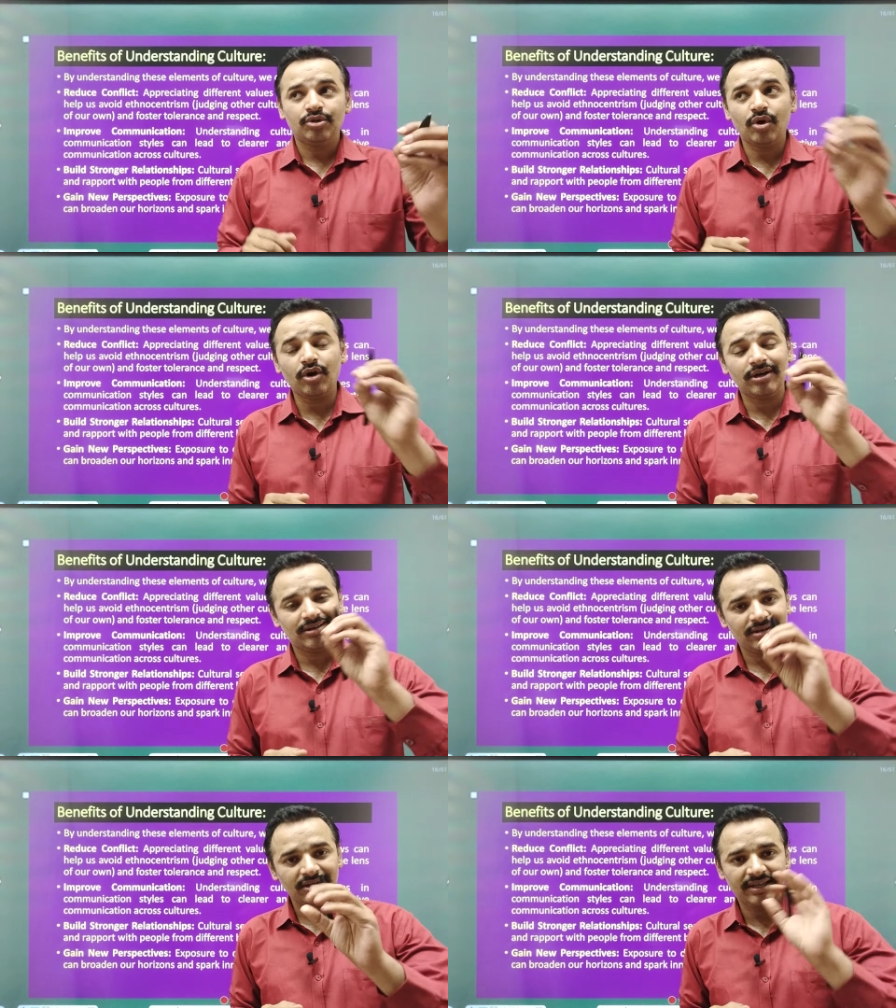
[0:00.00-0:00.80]
तो
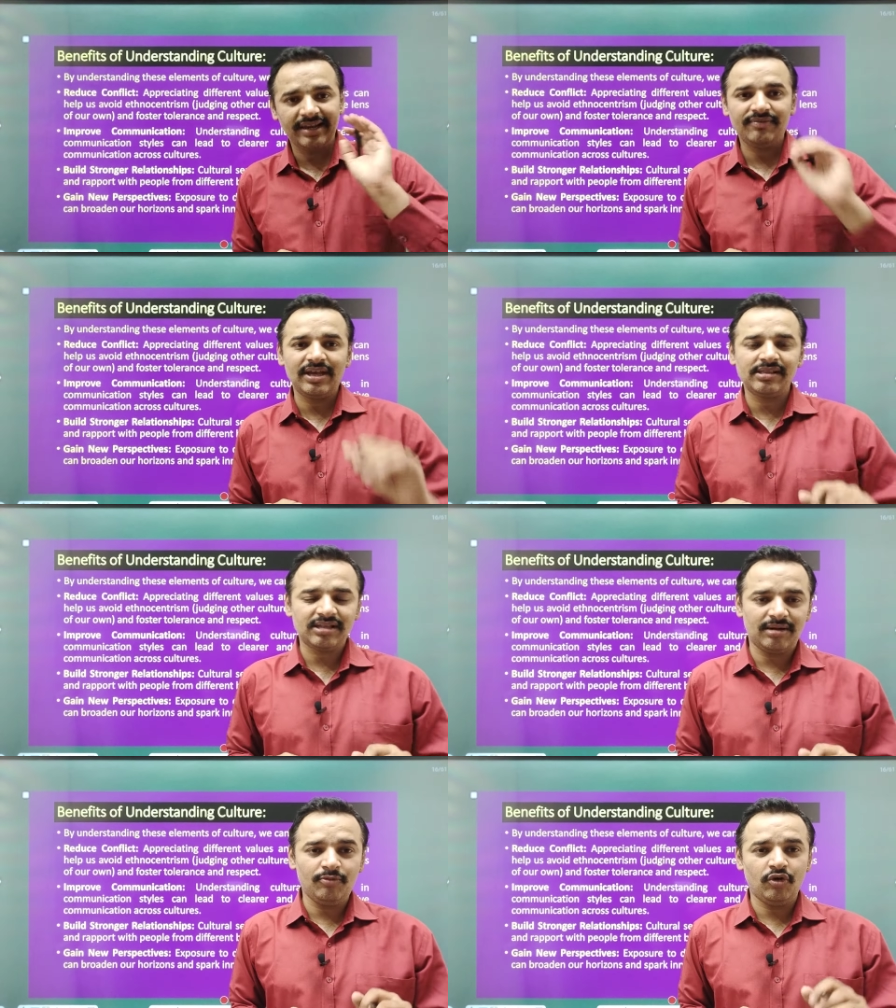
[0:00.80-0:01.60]

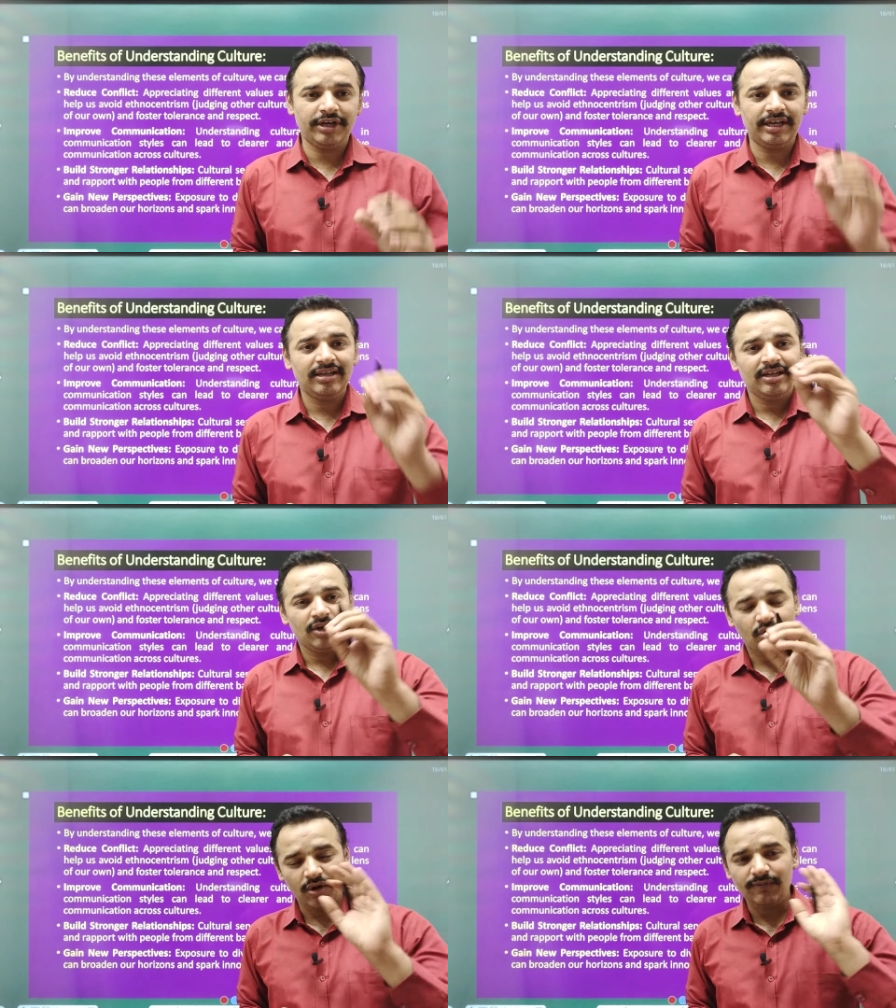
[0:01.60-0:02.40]
ग्रेवियंस कम होंगे
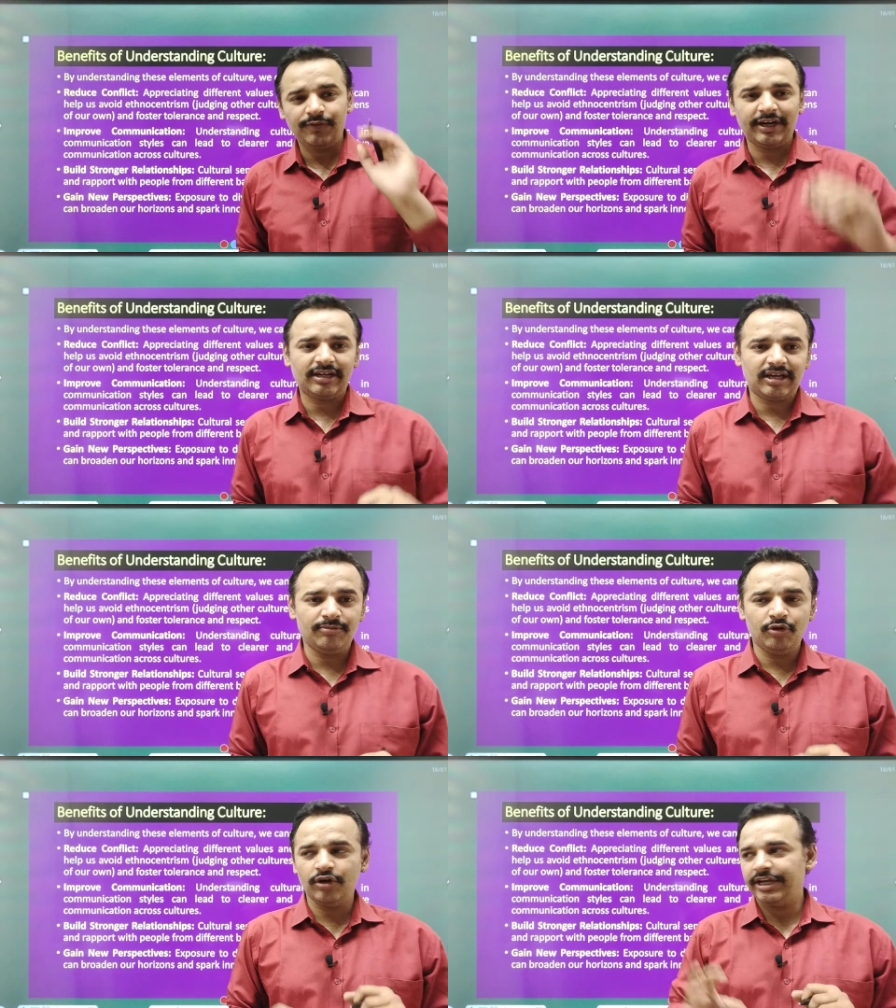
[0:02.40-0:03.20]
कॉन्फ्लिक्ट
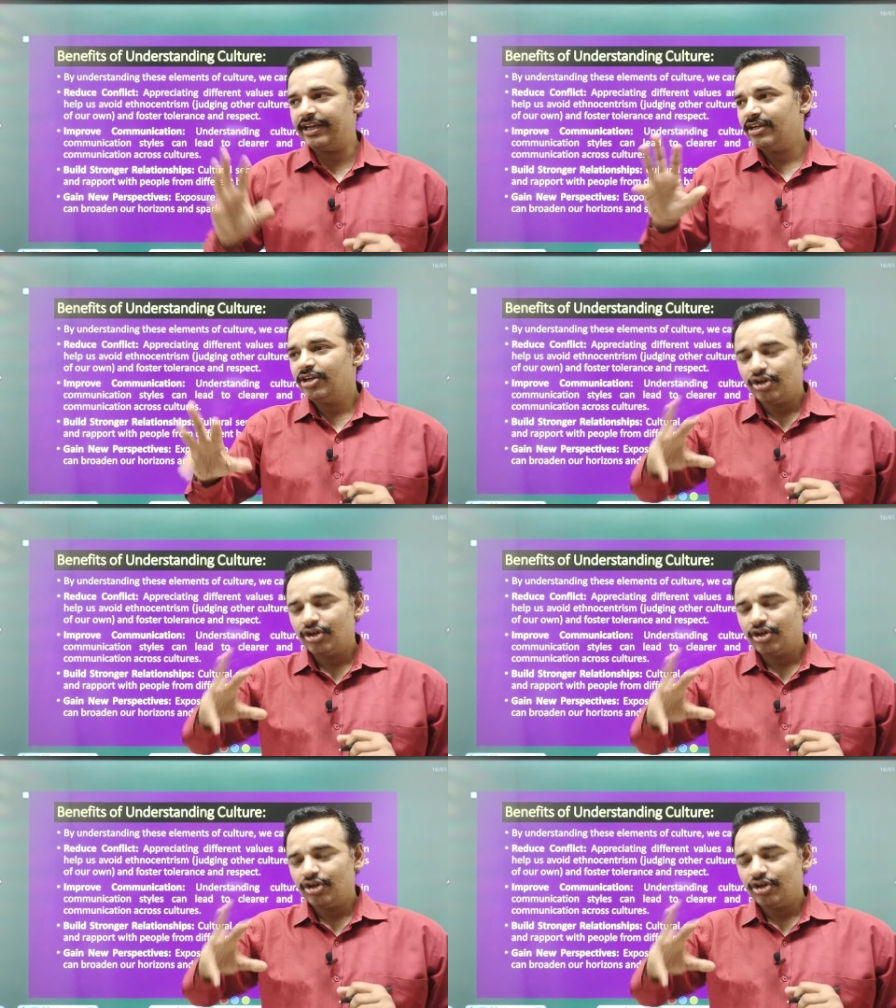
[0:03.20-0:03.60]
कम होंगे